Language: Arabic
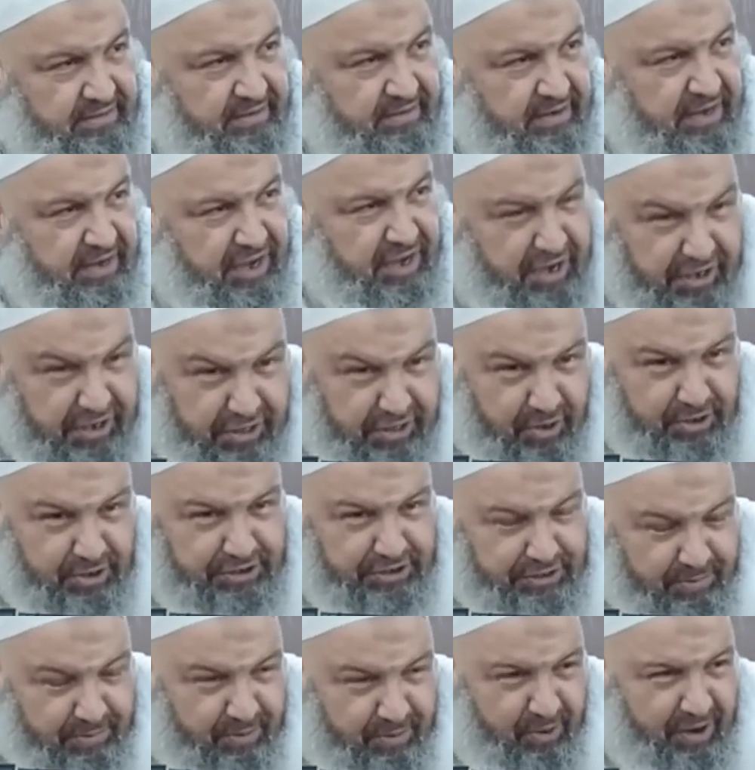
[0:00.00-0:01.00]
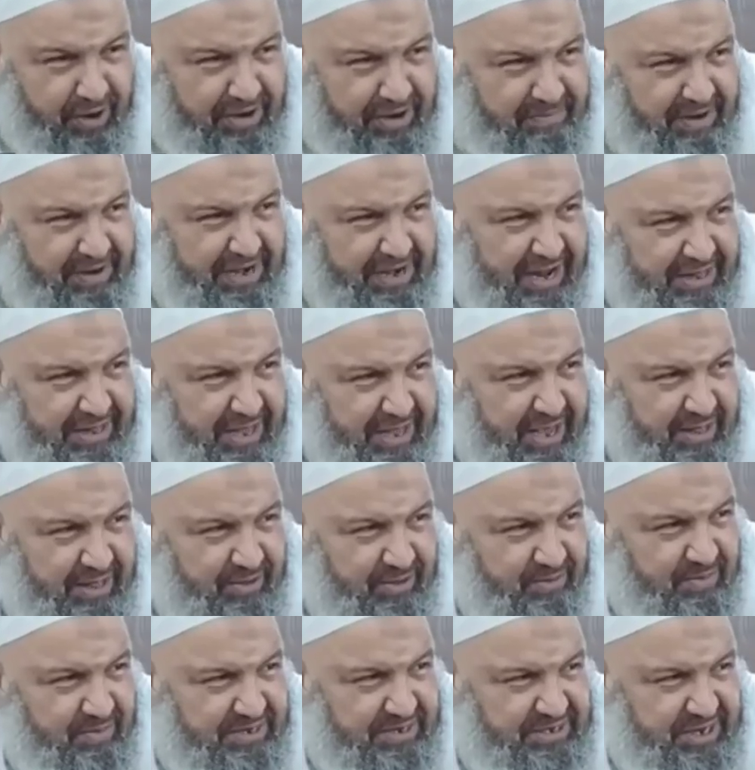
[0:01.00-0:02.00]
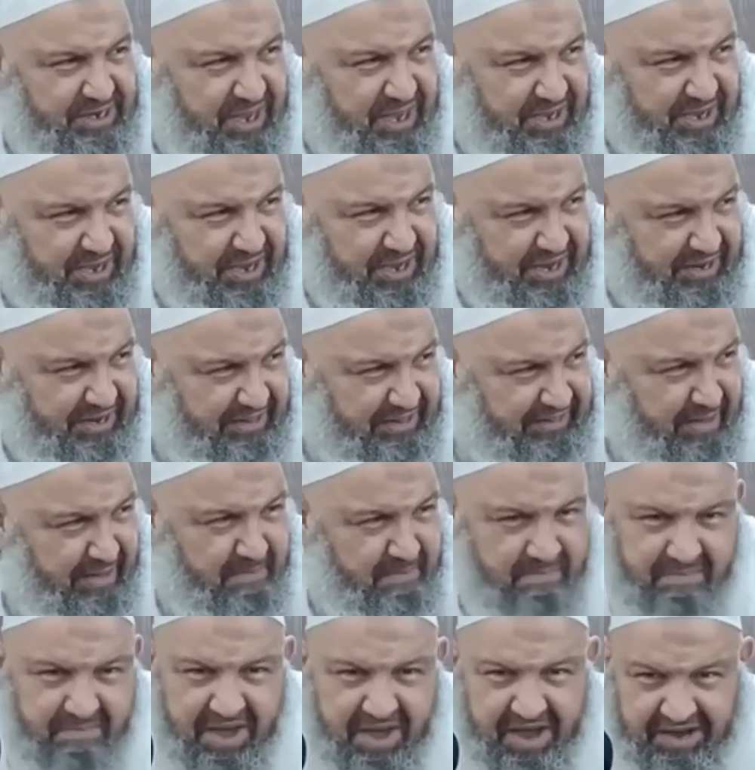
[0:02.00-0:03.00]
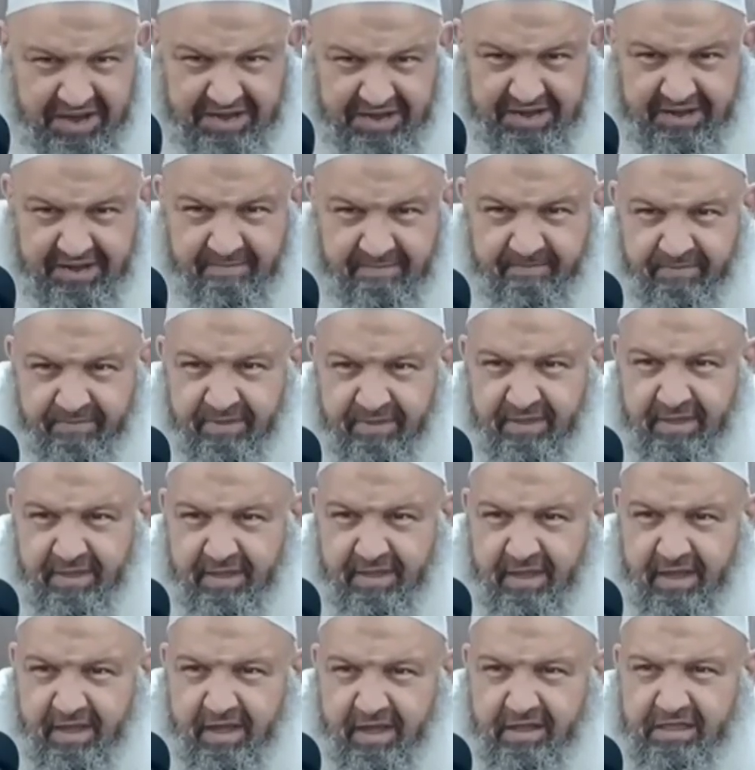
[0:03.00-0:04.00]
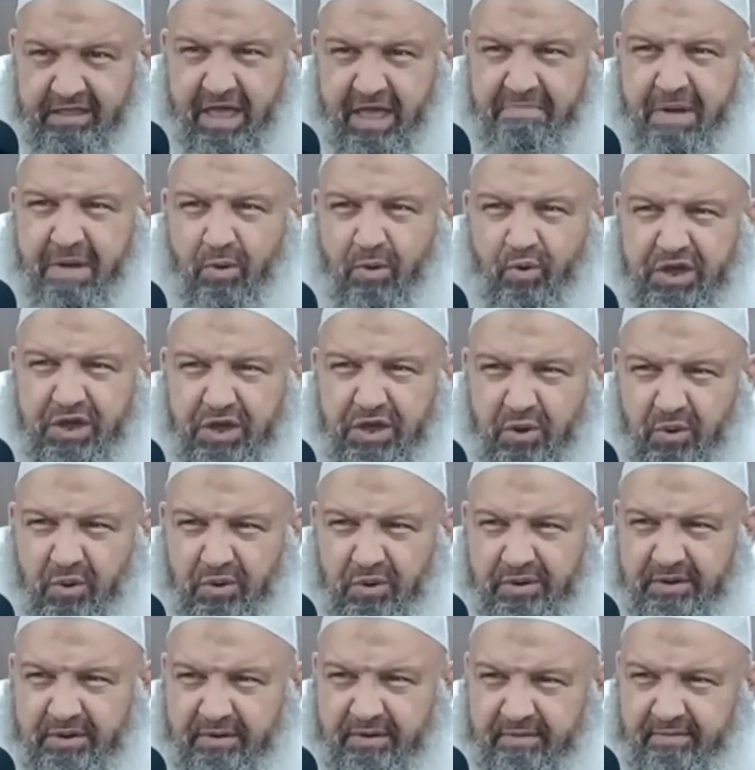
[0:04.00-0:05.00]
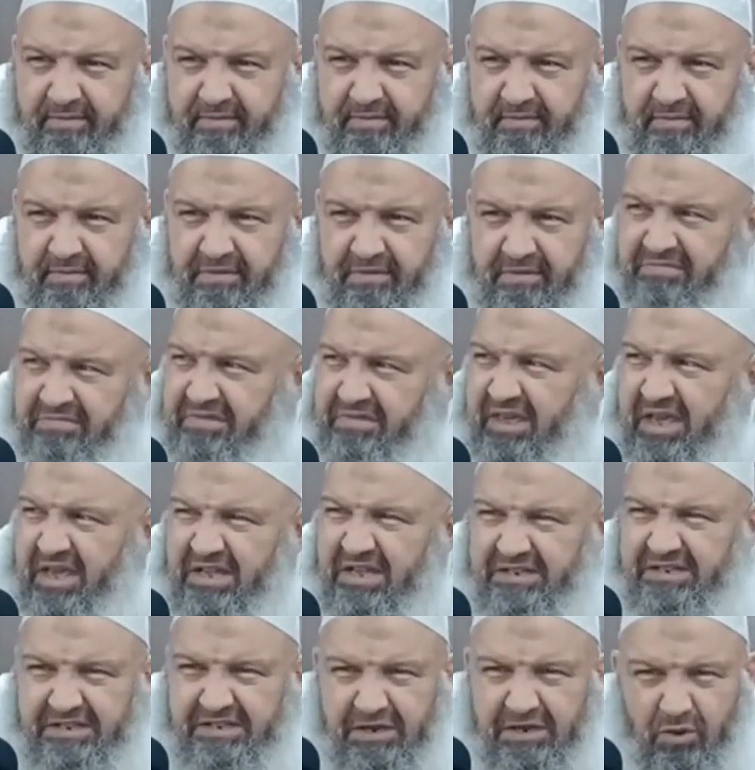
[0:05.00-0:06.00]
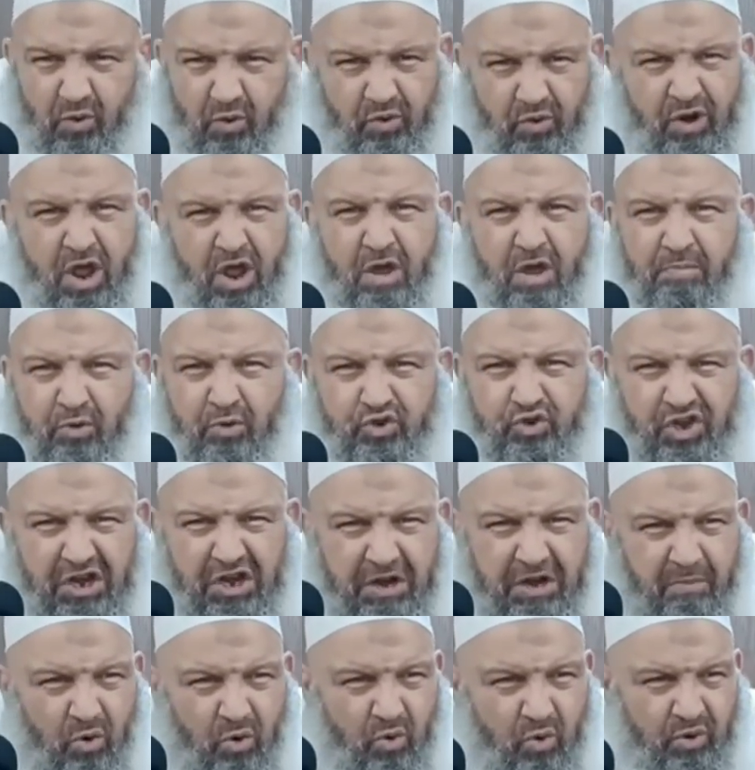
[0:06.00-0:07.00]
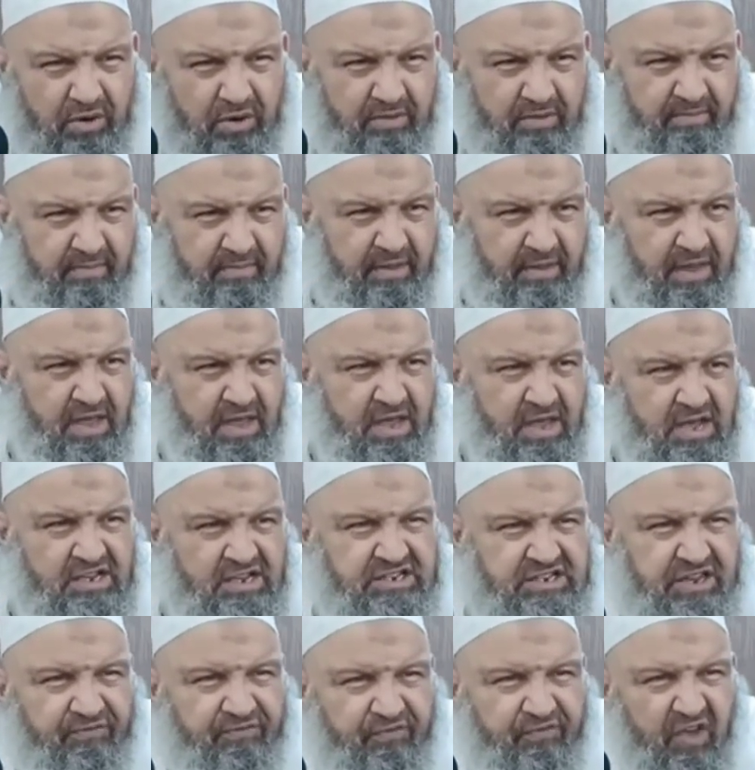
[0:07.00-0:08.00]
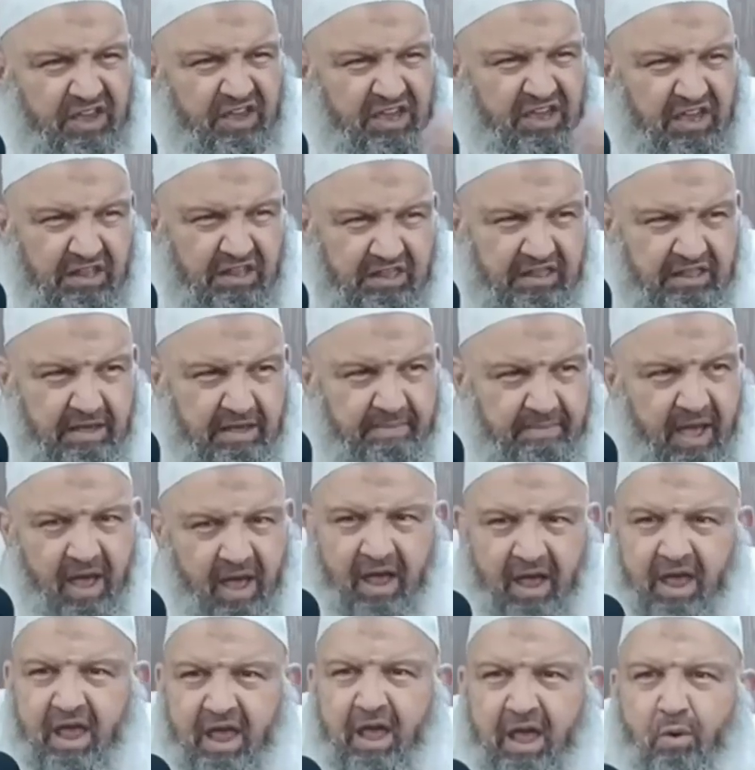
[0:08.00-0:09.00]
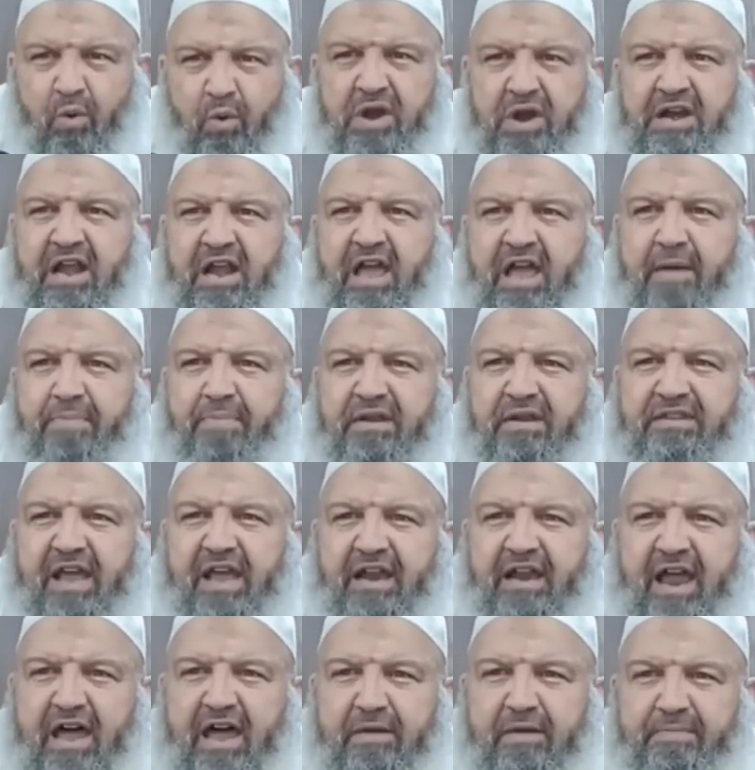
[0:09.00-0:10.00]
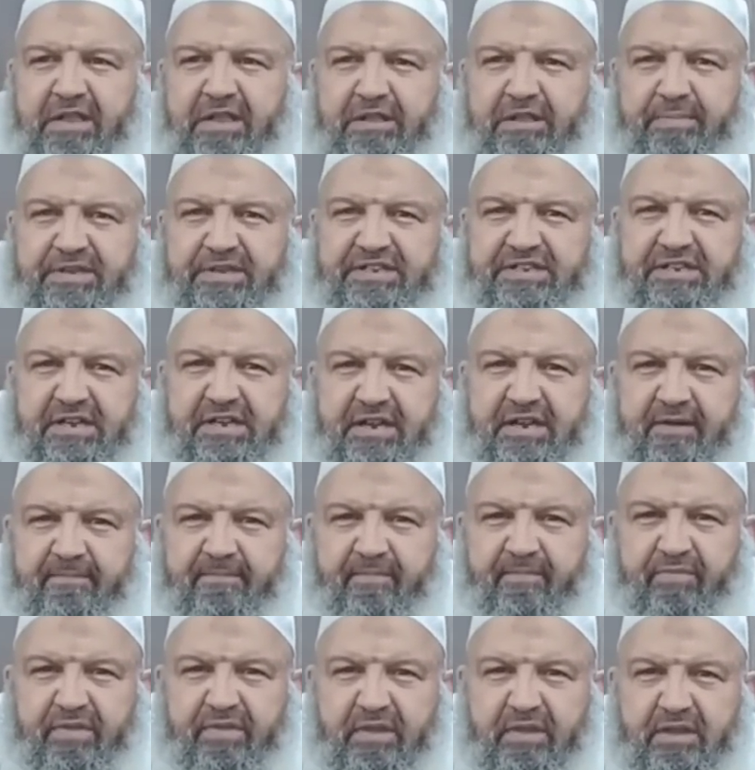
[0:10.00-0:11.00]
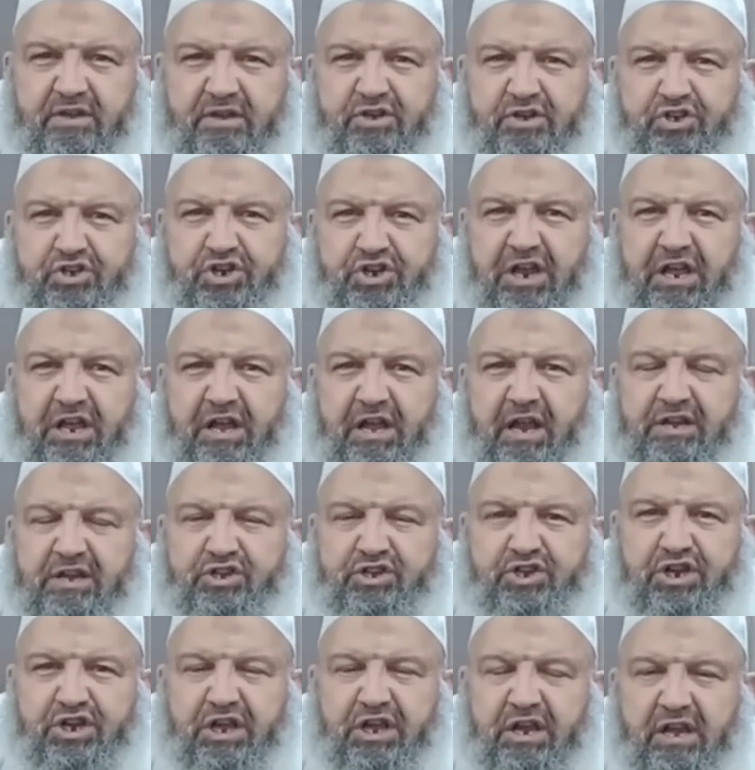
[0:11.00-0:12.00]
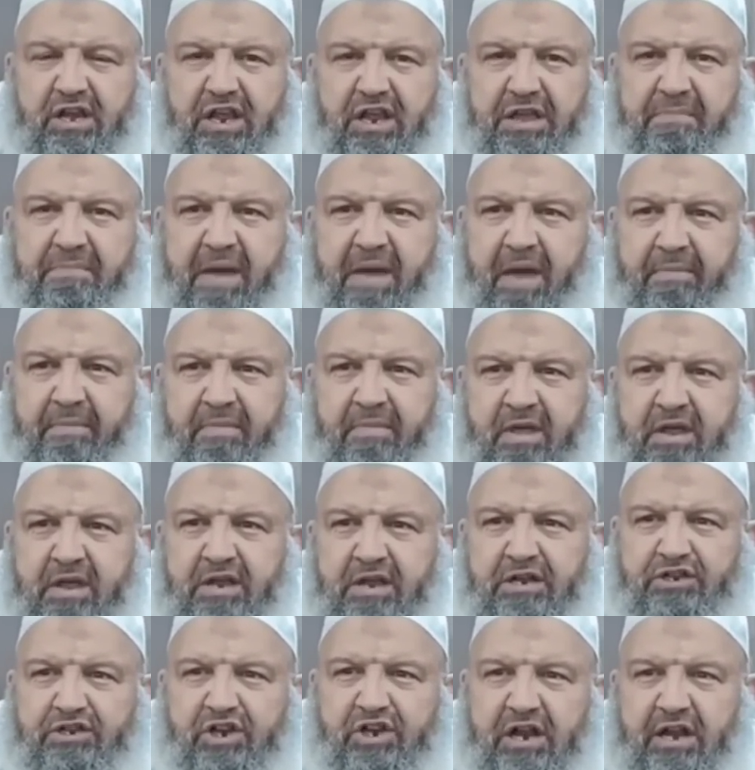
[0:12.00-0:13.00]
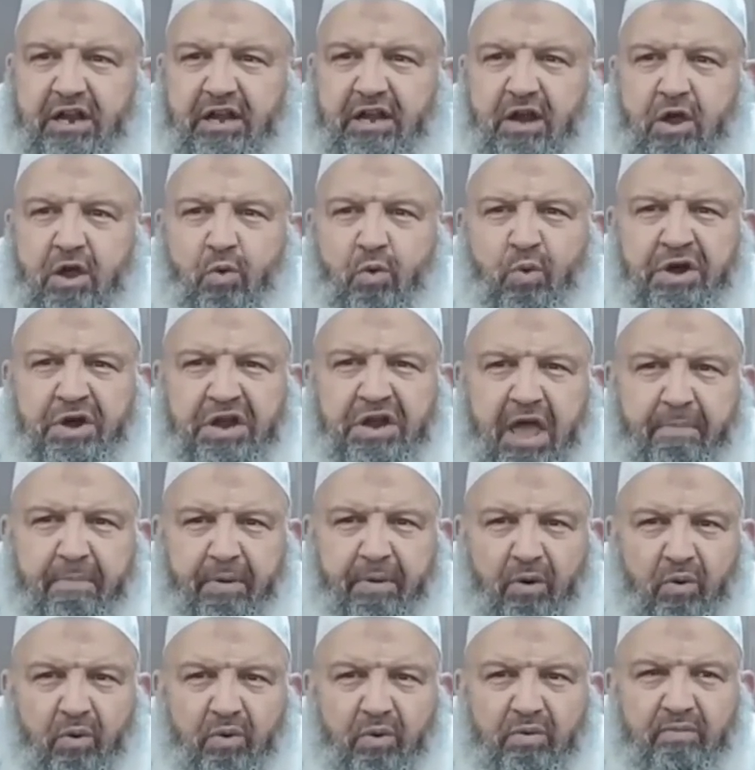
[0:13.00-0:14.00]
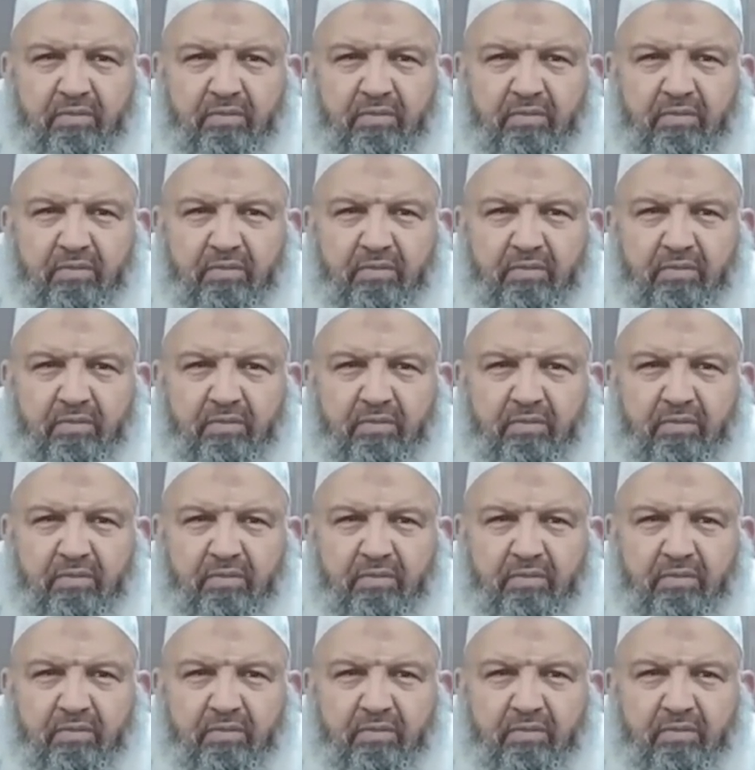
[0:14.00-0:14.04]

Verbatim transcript: يقدروا يصبروا على البلاد هذو مساكين طماعين دمويون انتهازيون مجرمون سفاكي الدماء وين القبر تاع العربي تبسي الشيخ الشيخ الامام الجليل وين قبره